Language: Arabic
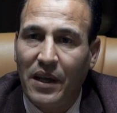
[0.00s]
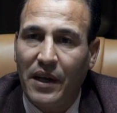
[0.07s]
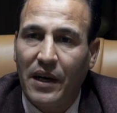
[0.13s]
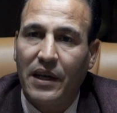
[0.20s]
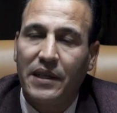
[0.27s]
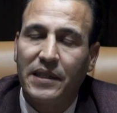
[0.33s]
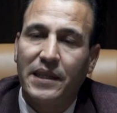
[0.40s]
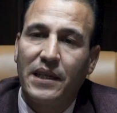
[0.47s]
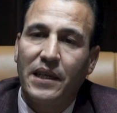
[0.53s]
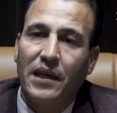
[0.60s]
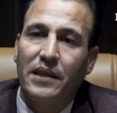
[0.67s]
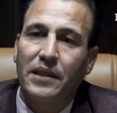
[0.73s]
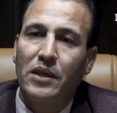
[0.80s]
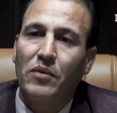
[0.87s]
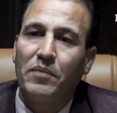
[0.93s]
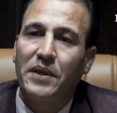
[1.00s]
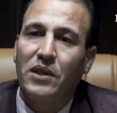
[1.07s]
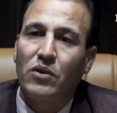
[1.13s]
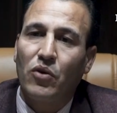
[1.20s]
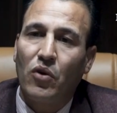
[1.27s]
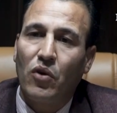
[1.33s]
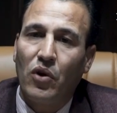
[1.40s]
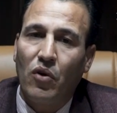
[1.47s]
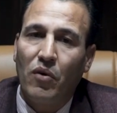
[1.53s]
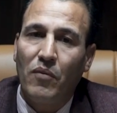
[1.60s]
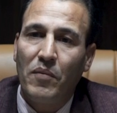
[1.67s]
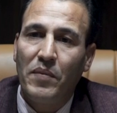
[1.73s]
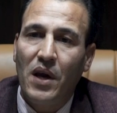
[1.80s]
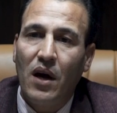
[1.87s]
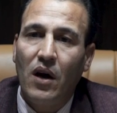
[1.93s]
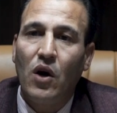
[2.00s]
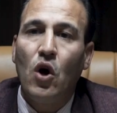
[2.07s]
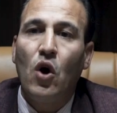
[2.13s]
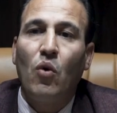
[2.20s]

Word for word: ركن سياراتهم بالطرق العموميه